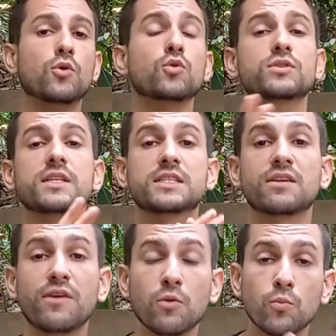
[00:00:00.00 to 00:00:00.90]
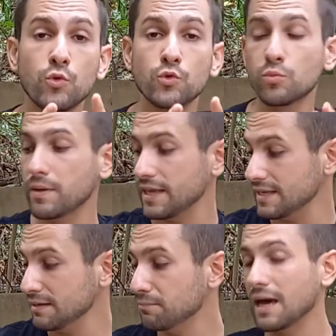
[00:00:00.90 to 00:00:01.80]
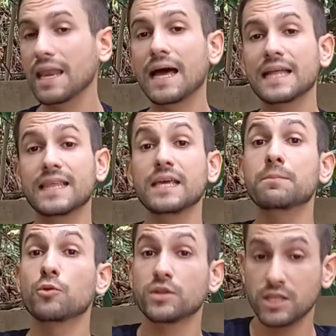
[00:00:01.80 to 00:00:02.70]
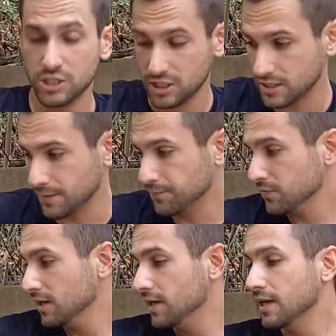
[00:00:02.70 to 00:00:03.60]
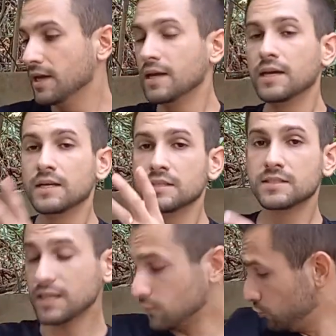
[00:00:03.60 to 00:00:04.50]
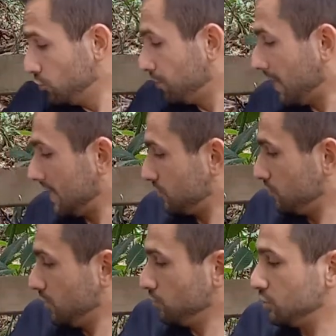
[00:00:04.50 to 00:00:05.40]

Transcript: ou seja, veio muito bem embalada e protegida. Segundo passo, eu